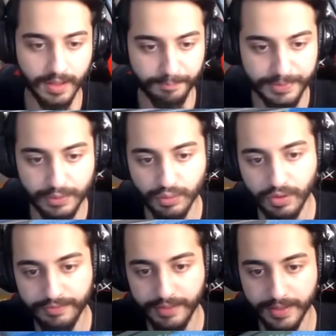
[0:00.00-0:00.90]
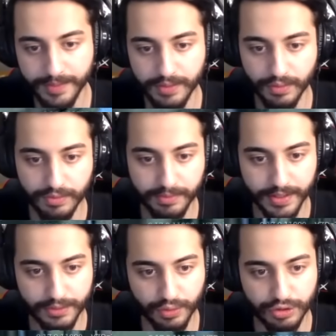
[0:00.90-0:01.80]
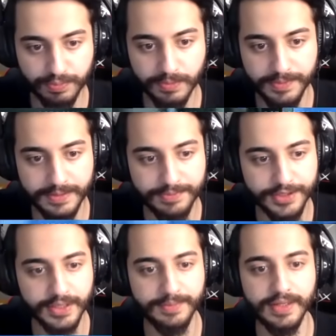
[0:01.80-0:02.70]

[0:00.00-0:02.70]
Tamam bir scope vermedi oyun bana. George Bull bitmiş yemin